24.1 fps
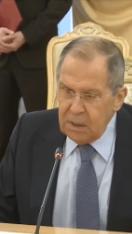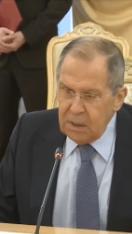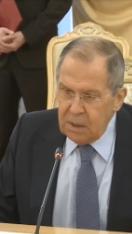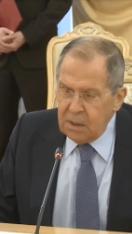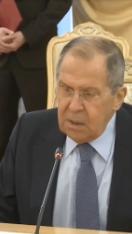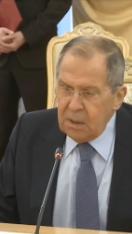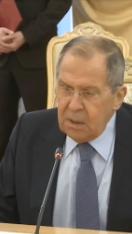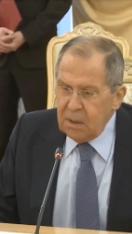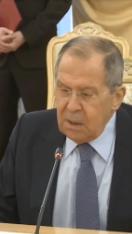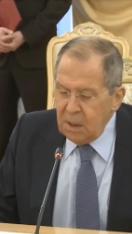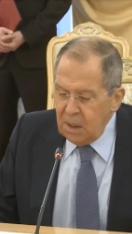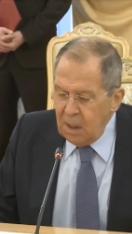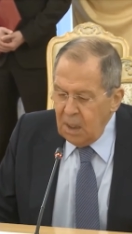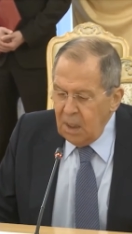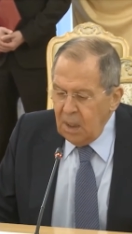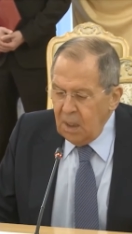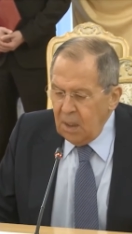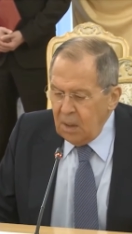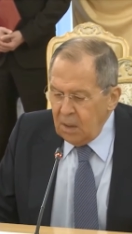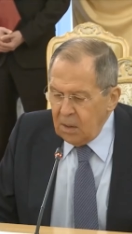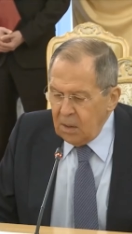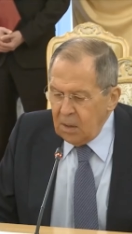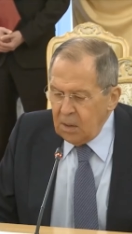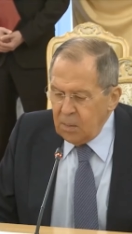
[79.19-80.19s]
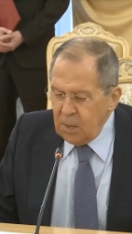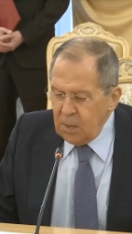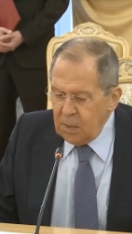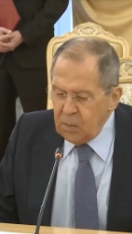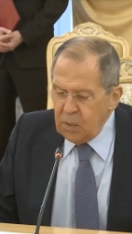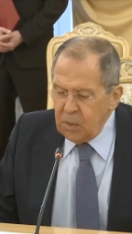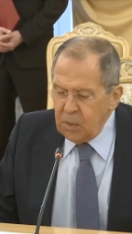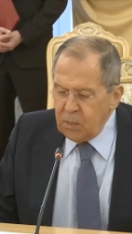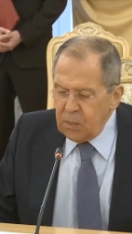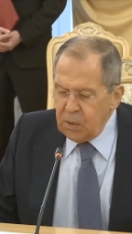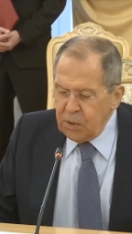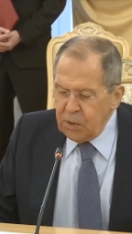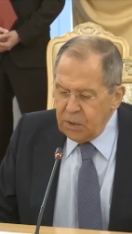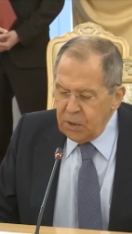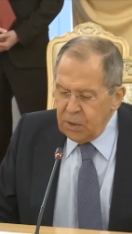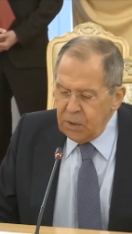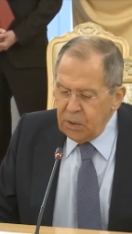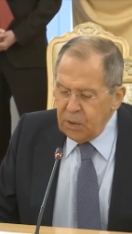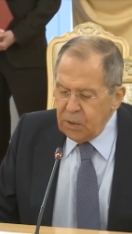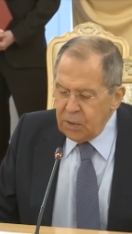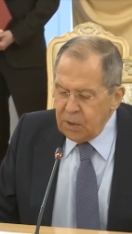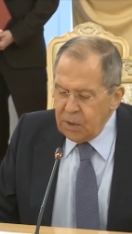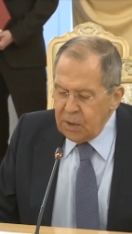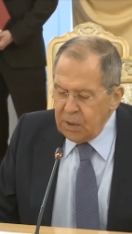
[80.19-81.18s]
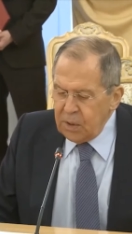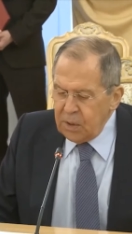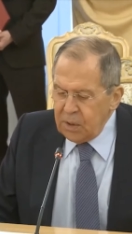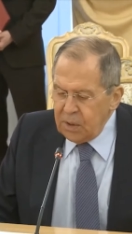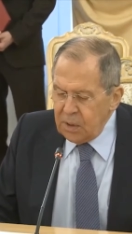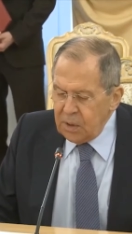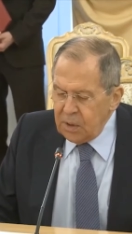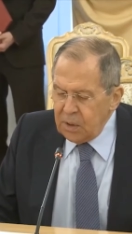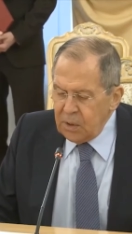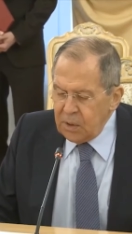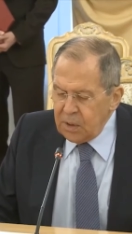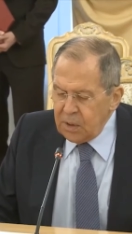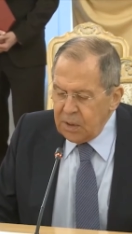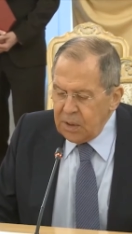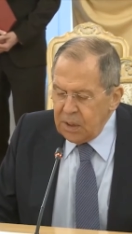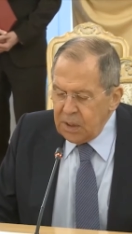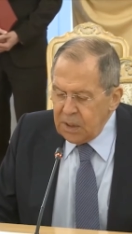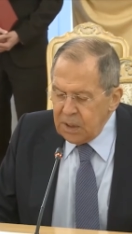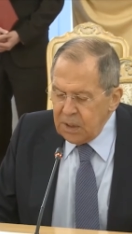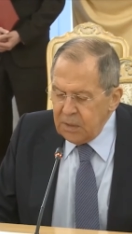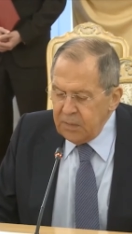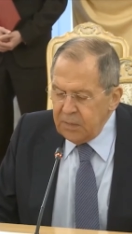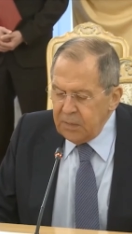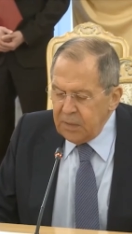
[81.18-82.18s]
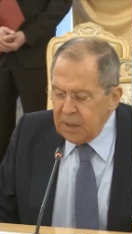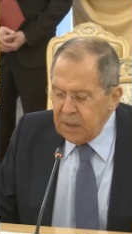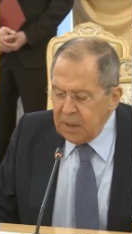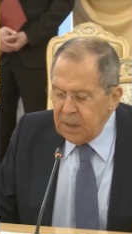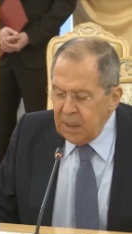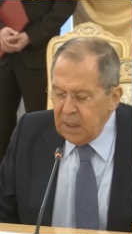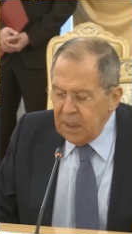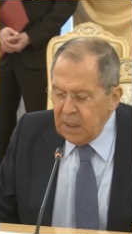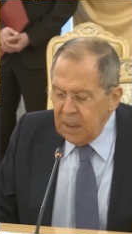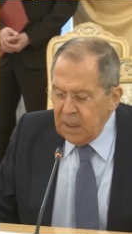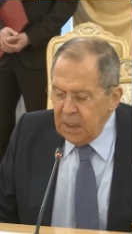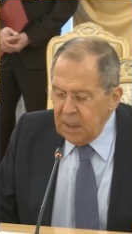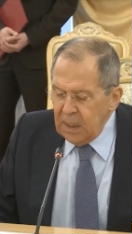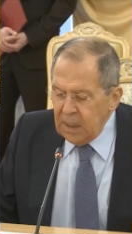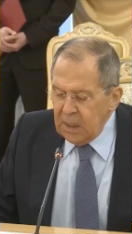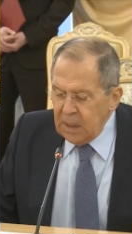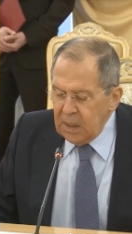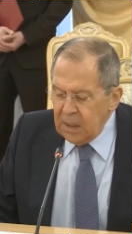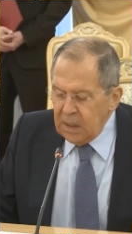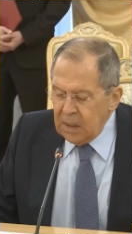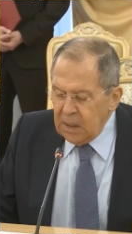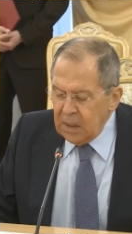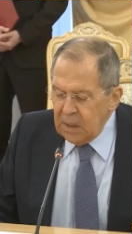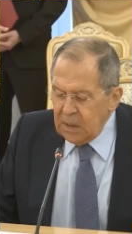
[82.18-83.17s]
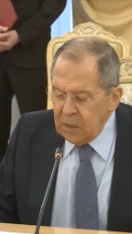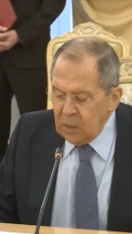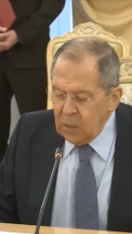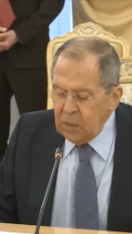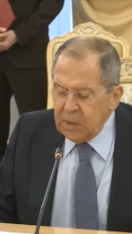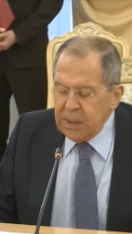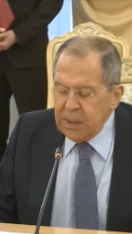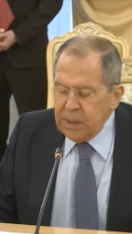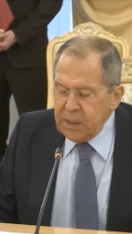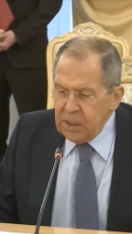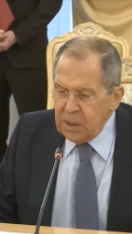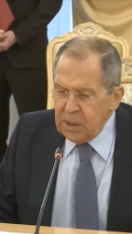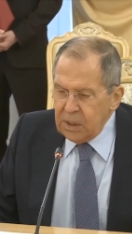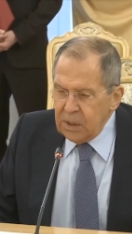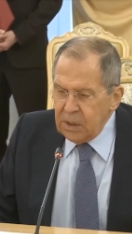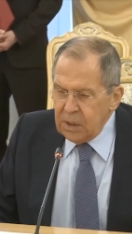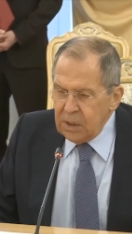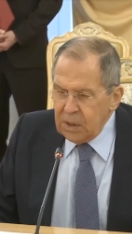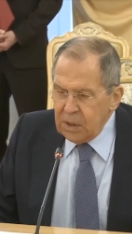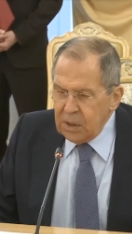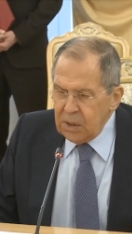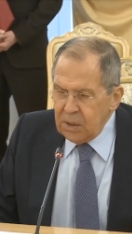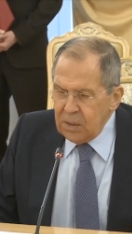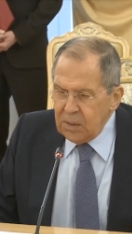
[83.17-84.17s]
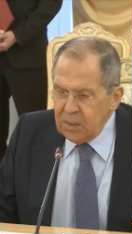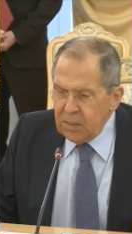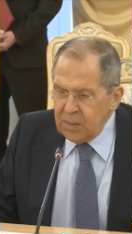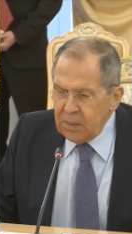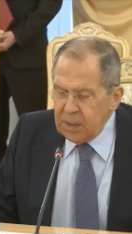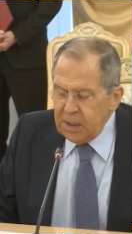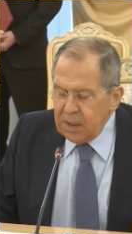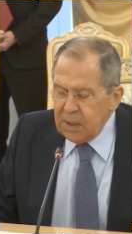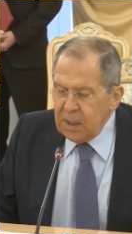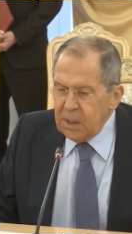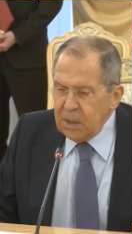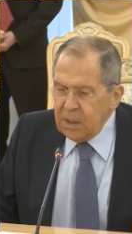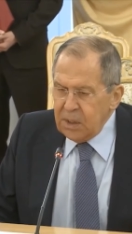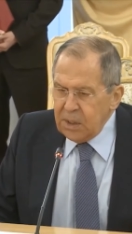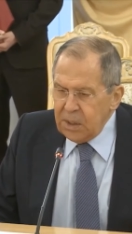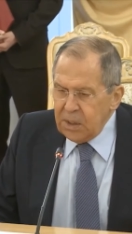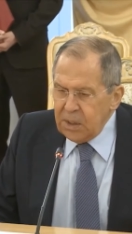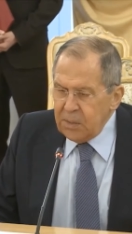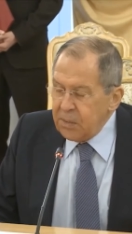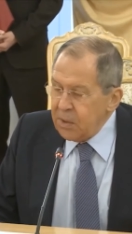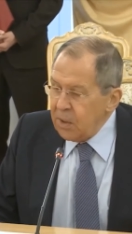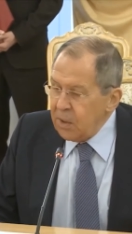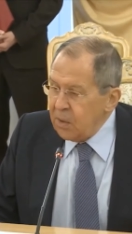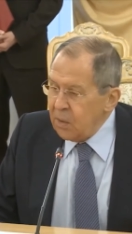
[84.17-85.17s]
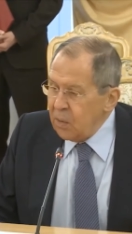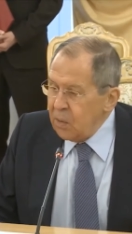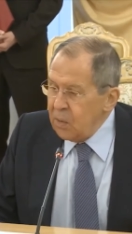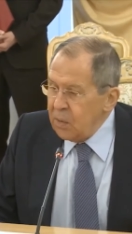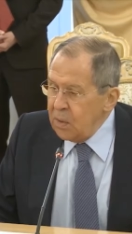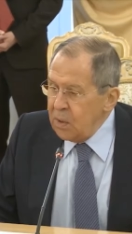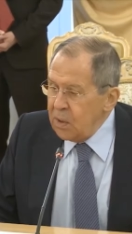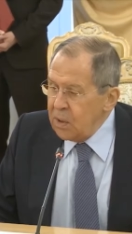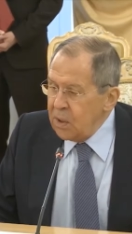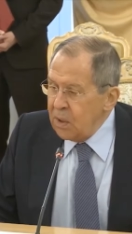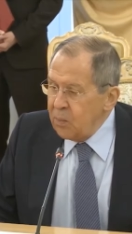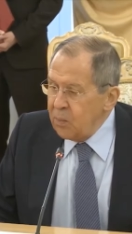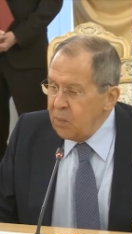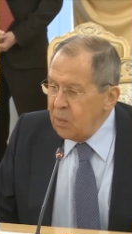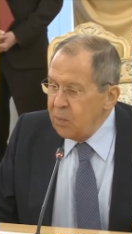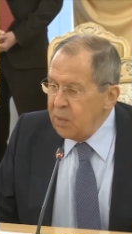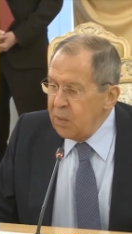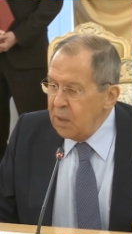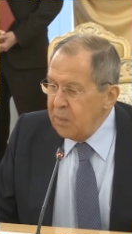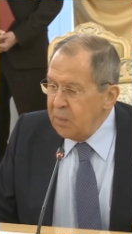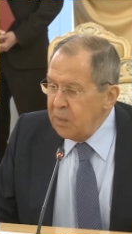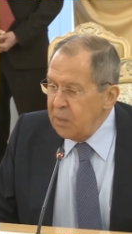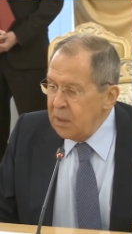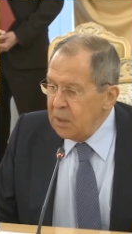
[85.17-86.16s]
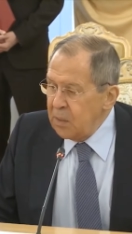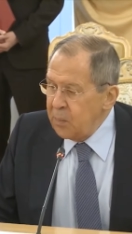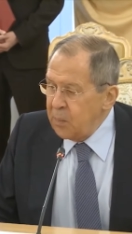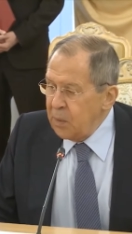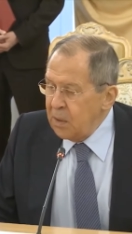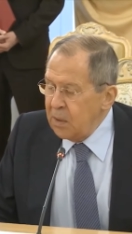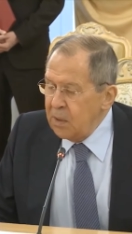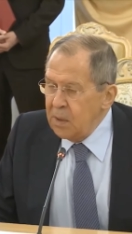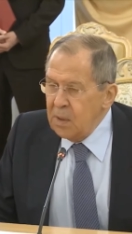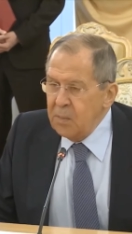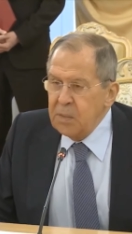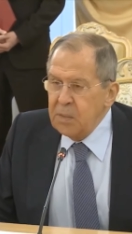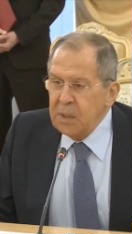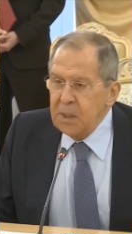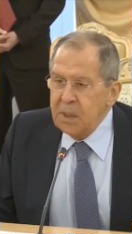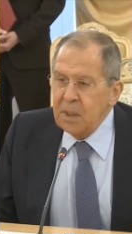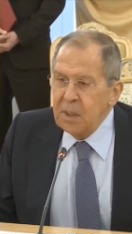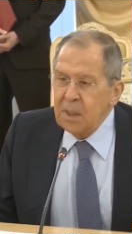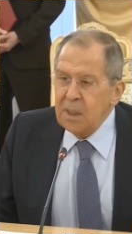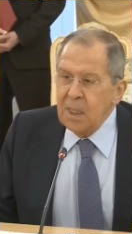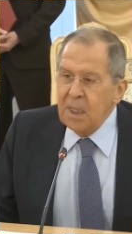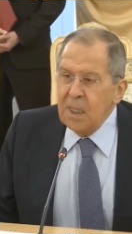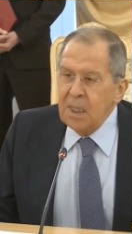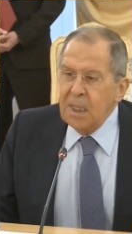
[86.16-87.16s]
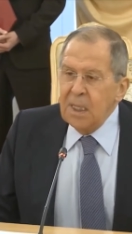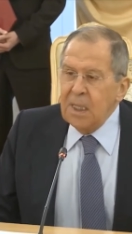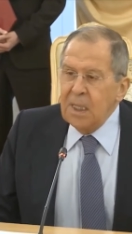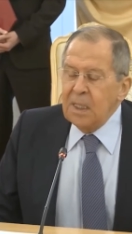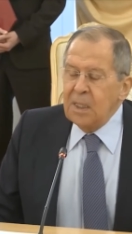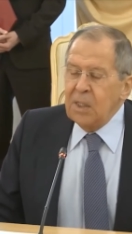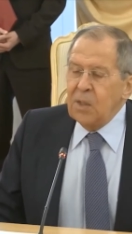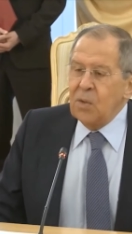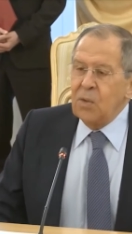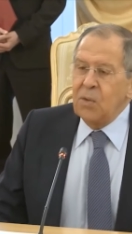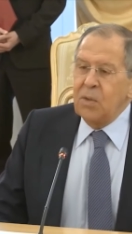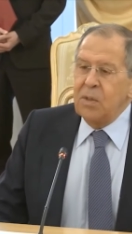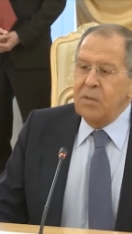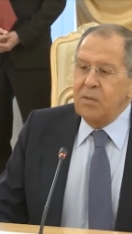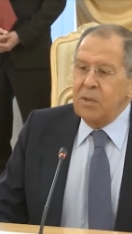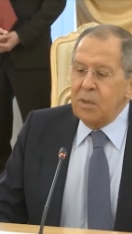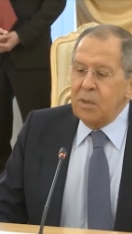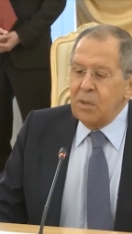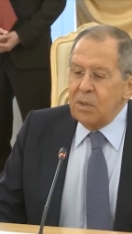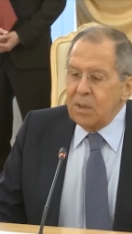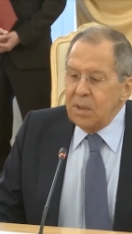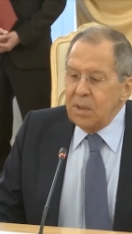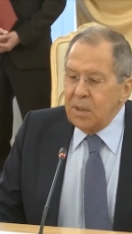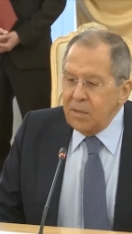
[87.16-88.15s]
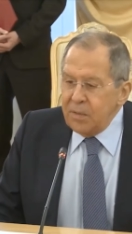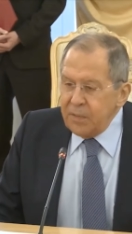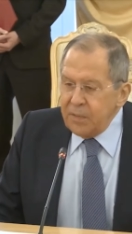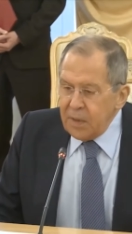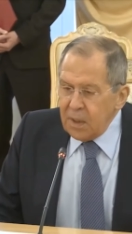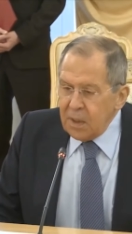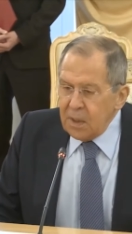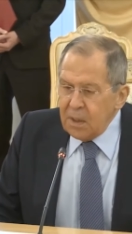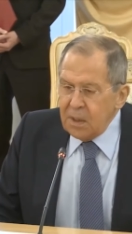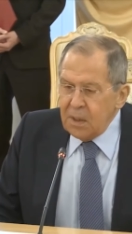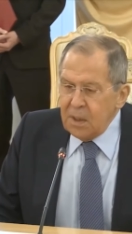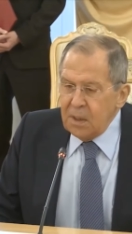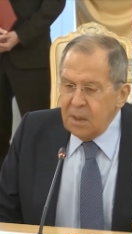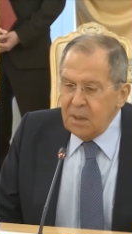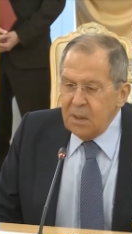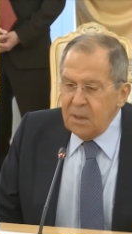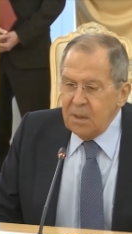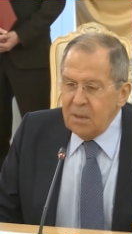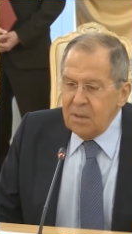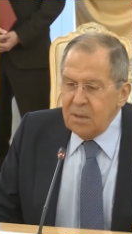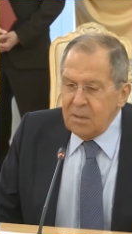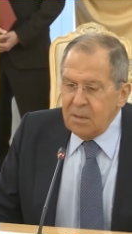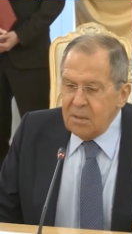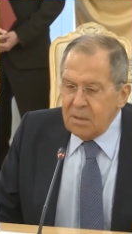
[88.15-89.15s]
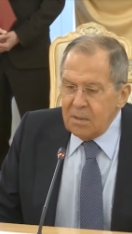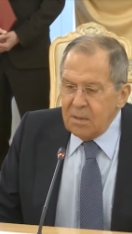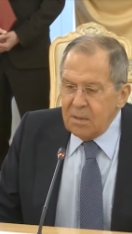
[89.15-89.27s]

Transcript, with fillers: Это Э, по-моему, серьезные серьезные цифры э, Ну и, конечно же, продолжаем сотрудничать по борьбе с пандемией коронавирусной инфекции.